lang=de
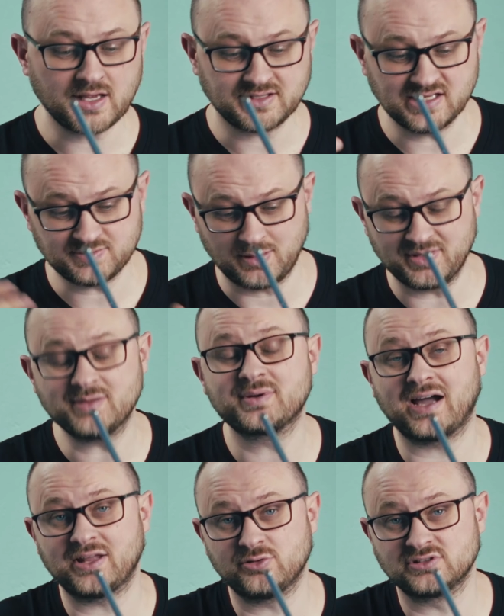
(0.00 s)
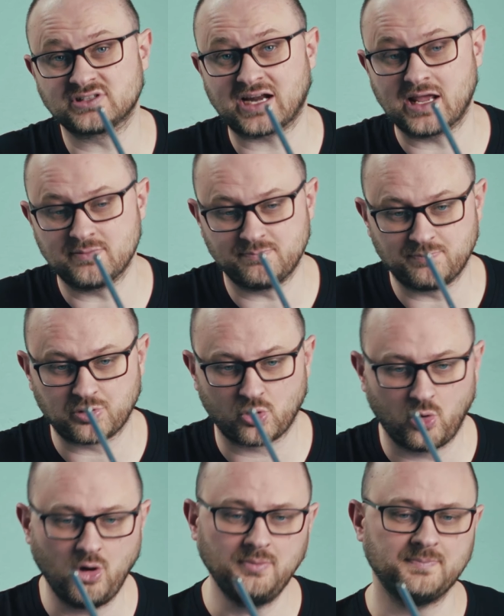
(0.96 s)
Diesmal mit dem K03
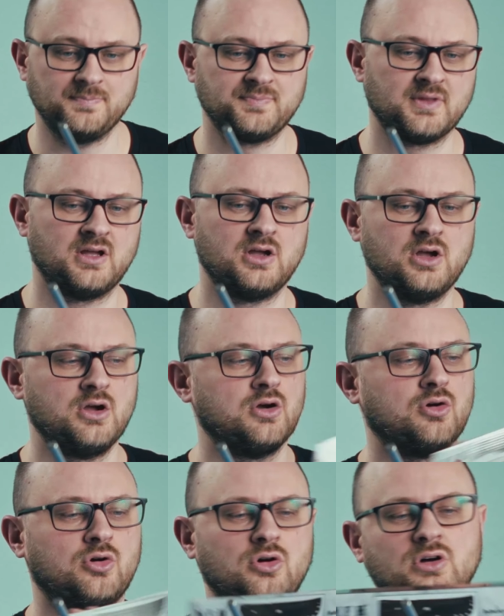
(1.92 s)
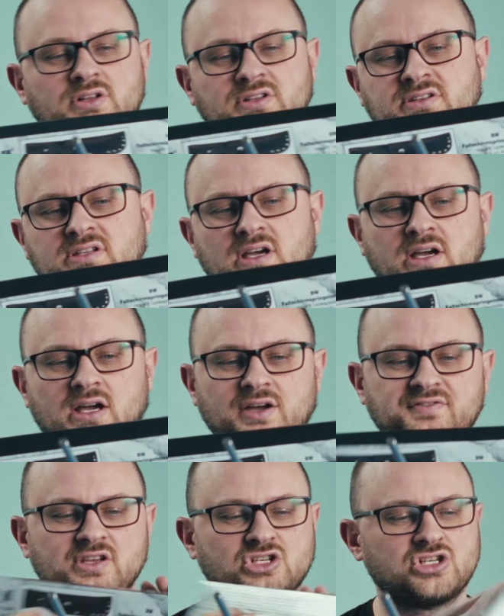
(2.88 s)
Pro. Und
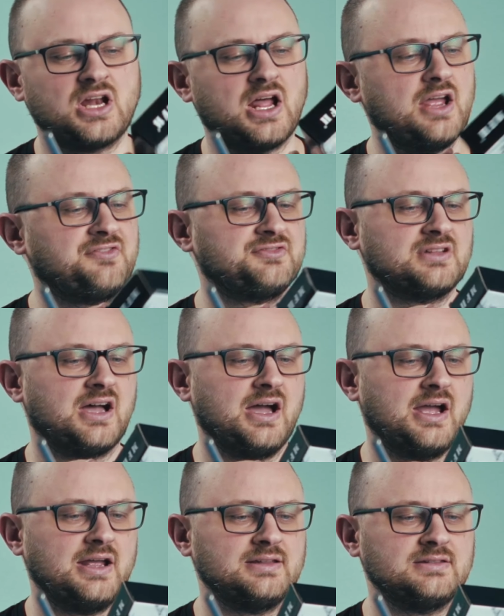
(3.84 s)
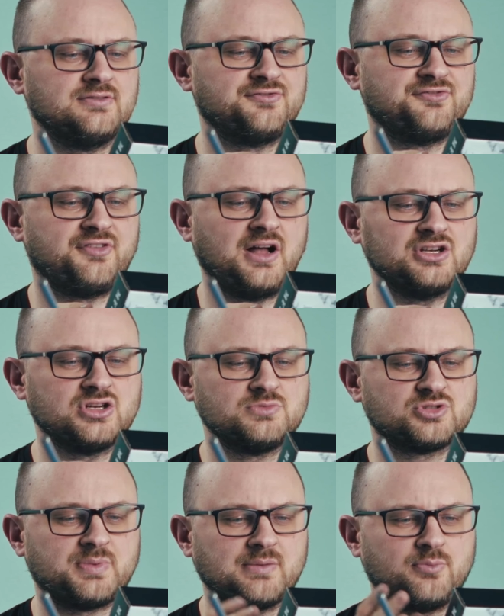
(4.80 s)
äh, wir schleifen ein
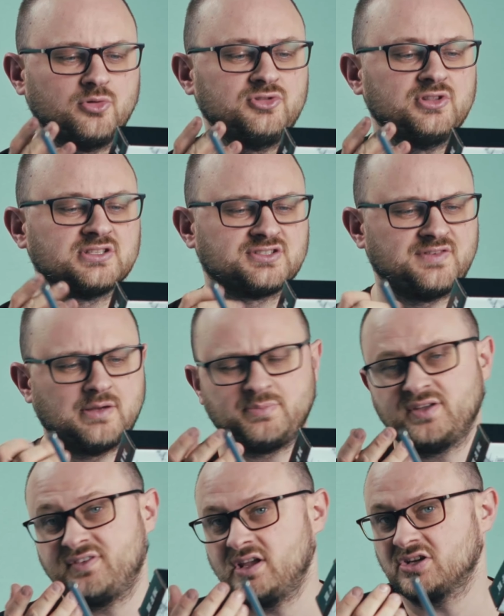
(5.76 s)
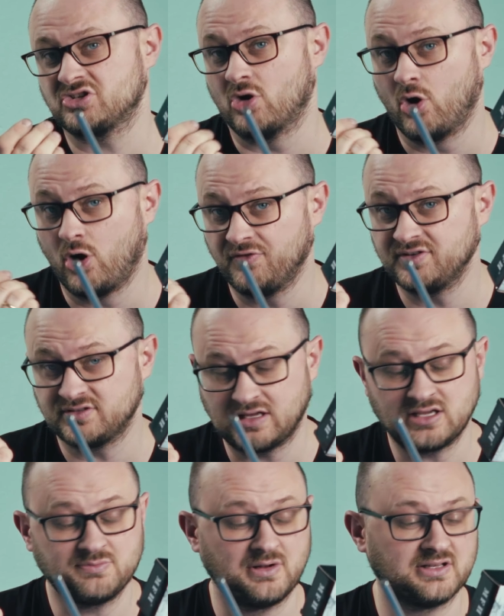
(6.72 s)
Fallschirmsprenger Bundeswehr, BW, hoffe,
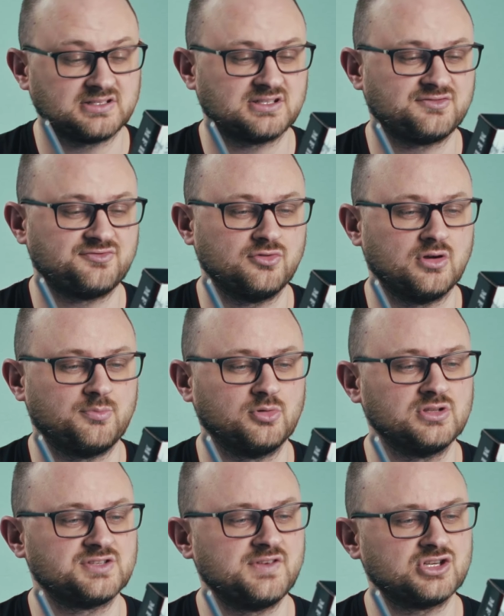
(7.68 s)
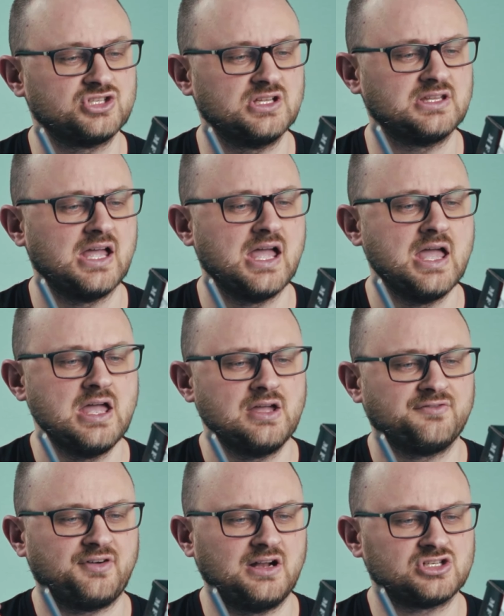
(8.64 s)
denke ich mal, dass es für Bundeswehr steht.
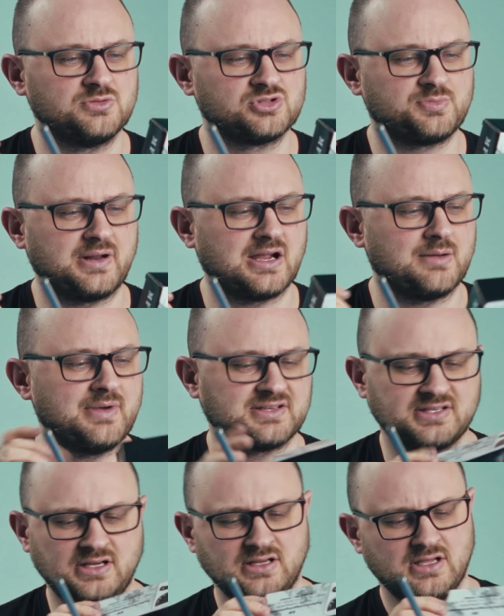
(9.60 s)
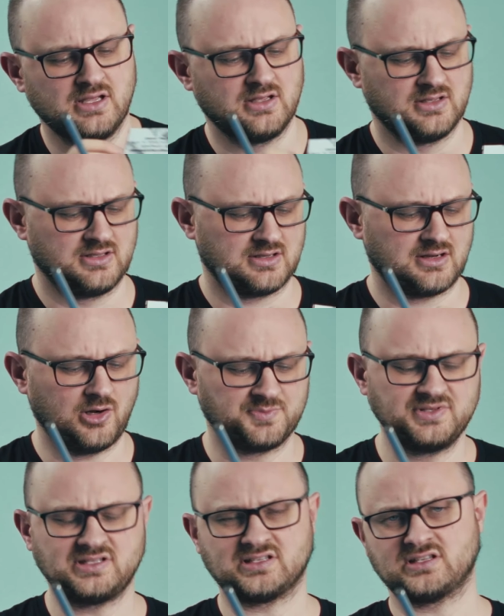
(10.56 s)
Fallschirmsprengermesser. Ich
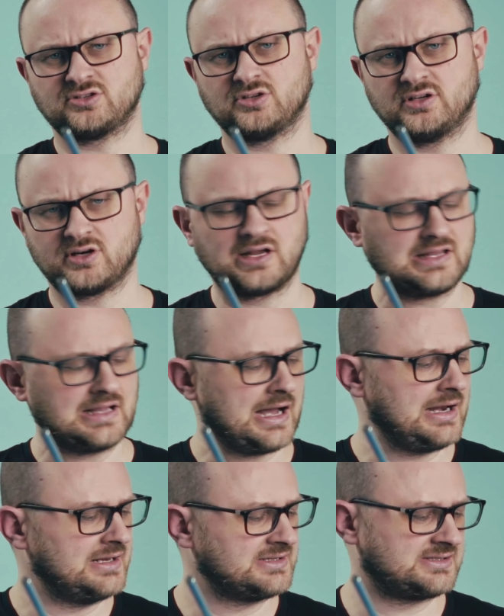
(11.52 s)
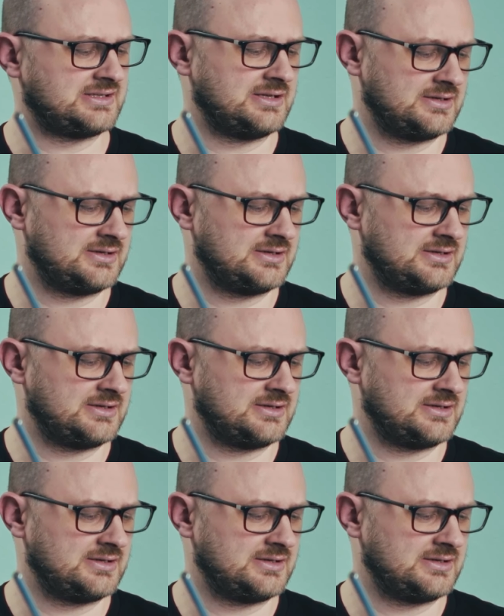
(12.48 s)
glaube nicht, dass es so original ist.